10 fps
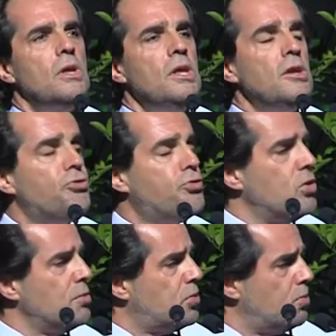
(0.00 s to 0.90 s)
e que
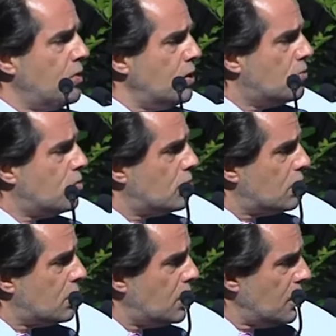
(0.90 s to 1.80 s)
foi bebido
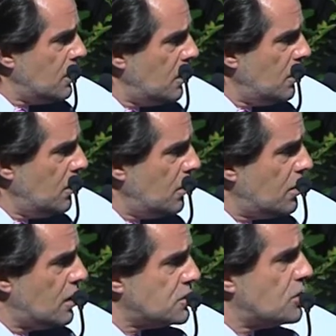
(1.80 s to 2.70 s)
aqui
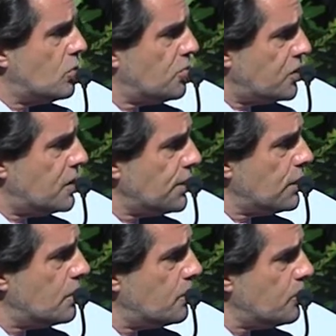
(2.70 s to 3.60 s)
nesta conferência.